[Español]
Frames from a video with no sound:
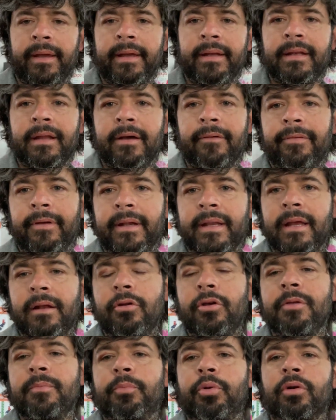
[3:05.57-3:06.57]
En la feria
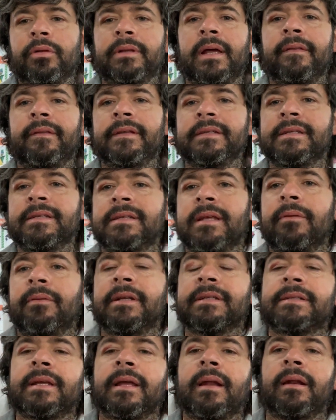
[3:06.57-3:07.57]
lo importante es
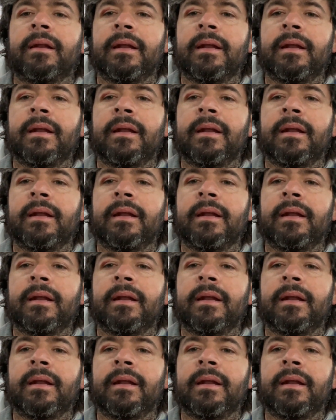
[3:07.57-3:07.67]
establecer